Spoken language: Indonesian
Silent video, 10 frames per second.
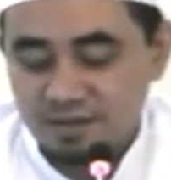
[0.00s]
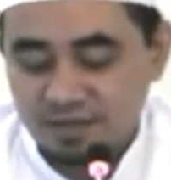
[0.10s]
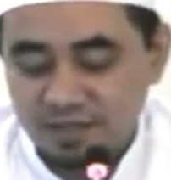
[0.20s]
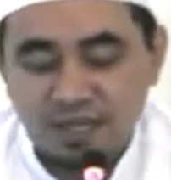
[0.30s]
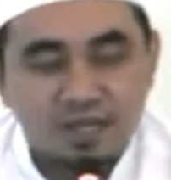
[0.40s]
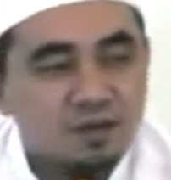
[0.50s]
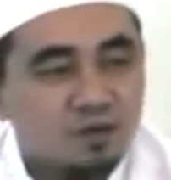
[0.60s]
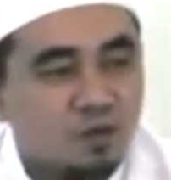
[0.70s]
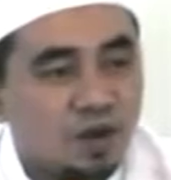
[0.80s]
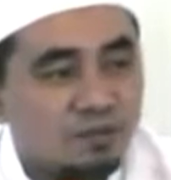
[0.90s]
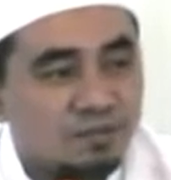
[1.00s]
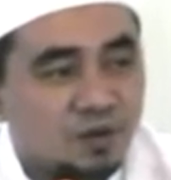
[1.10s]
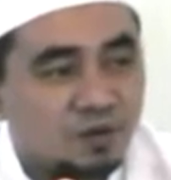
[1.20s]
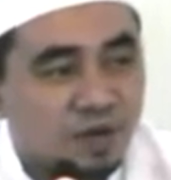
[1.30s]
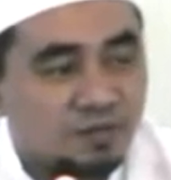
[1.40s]
Nah,
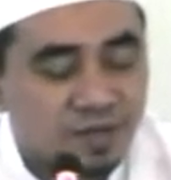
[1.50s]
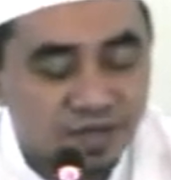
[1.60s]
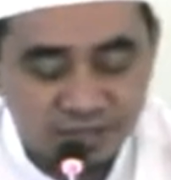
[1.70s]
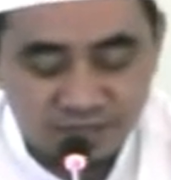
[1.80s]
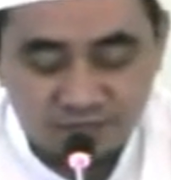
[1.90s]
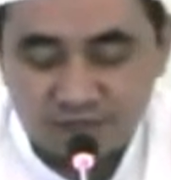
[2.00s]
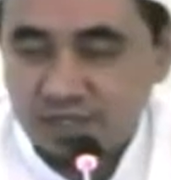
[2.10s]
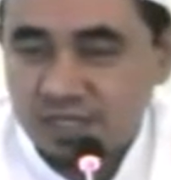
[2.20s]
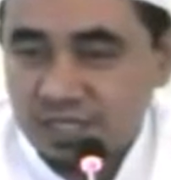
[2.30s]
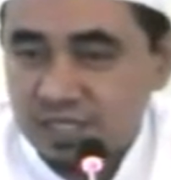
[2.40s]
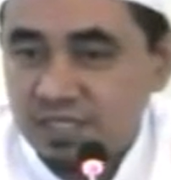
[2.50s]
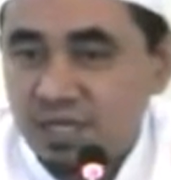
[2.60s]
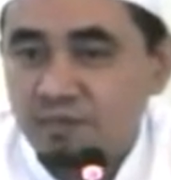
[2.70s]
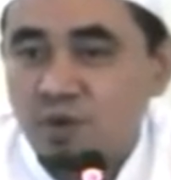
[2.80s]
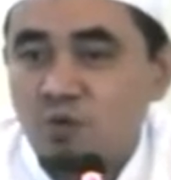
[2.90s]
ulama-ulama yang seperti ini
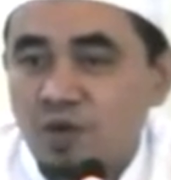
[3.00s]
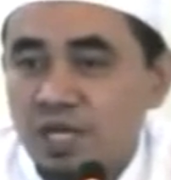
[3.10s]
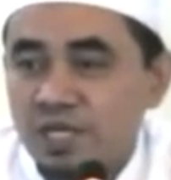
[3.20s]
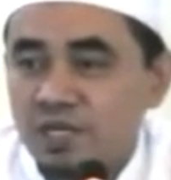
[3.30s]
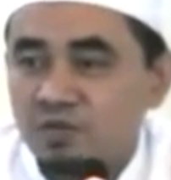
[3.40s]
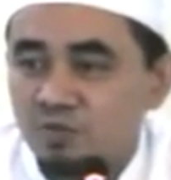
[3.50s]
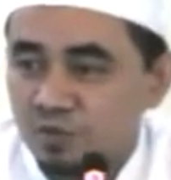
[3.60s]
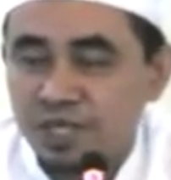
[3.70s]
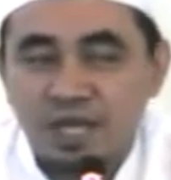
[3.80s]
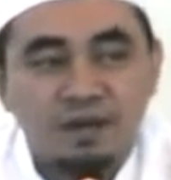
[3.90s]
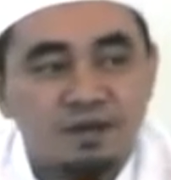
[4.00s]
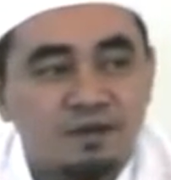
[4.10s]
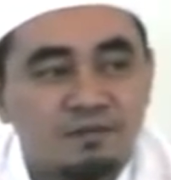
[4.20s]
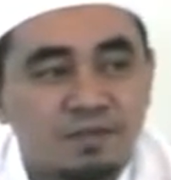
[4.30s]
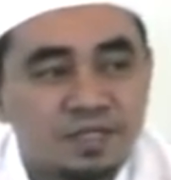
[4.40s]
yang maulah ilmunya
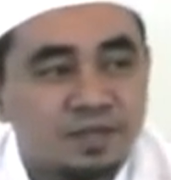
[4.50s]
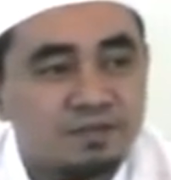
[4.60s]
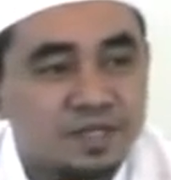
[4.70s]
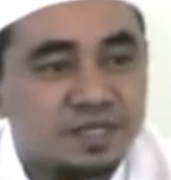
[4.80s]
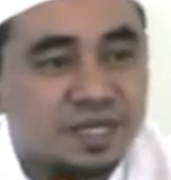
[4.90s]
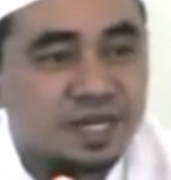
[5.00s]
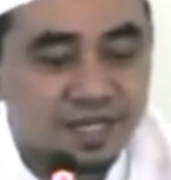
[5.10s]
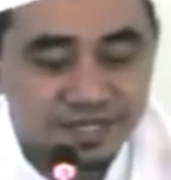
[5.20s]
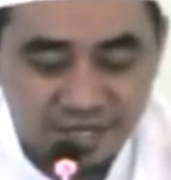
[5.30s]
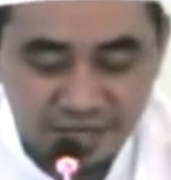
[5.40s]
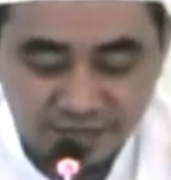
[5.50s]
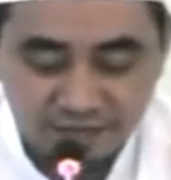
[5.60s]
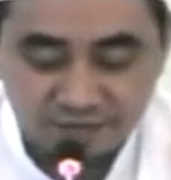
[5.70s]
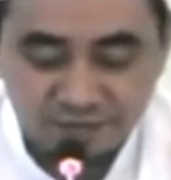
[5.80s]
macam jadi kerajaan